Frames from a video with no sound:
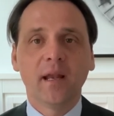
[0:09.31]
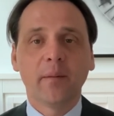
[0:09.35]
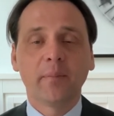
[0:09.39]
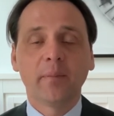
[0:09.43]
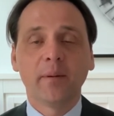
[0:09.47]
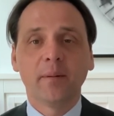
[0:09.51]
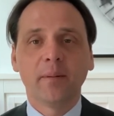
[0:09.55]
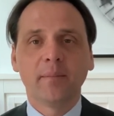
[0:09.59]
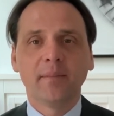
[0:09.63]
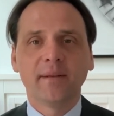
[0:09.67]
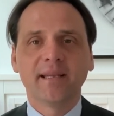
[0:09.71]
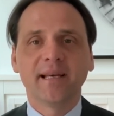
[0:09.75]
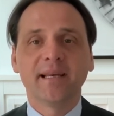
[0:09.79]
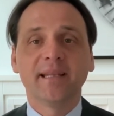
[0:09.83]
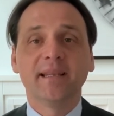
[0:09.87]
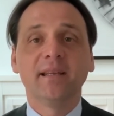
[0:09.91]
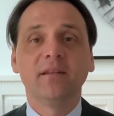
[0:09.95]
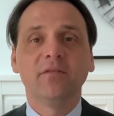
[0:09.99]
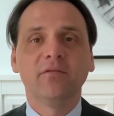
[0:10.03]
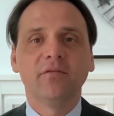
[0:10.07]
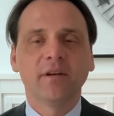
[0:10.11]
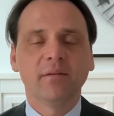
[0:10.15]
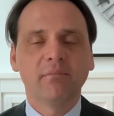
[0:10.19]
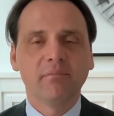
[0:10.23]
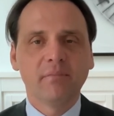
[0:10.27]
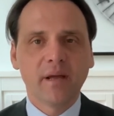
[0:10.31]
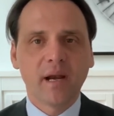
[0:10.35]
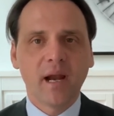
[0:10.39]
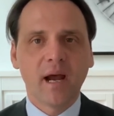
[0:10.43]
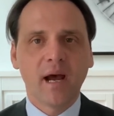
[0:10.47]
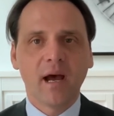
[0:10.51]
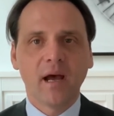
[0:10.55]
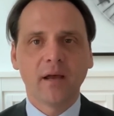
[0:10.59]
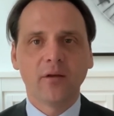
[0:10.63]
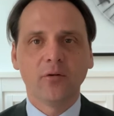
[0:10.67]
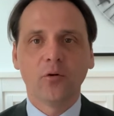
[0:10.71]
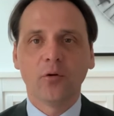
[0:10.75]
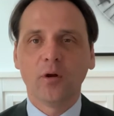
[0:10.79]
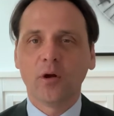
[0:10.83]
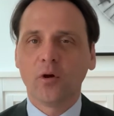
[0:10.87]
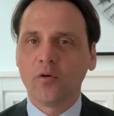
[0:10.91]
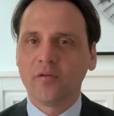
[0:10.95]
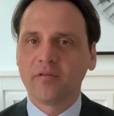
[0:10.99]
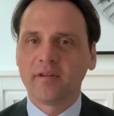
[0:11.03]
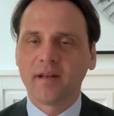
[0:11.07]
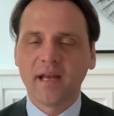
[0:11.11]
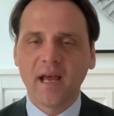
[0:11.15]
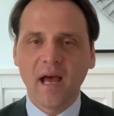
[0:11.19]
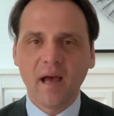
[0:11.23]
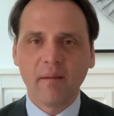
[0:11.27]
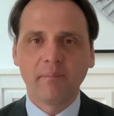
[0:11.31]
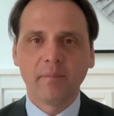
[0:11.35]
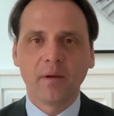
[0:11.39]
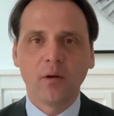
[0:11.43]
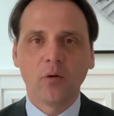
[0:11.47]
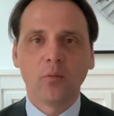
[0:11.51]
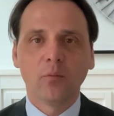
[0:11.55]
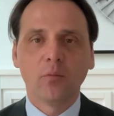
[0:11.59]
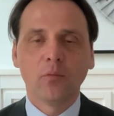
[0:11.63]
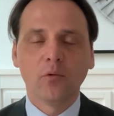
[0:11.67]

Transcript: la prima metà di febbraio le cose cambiano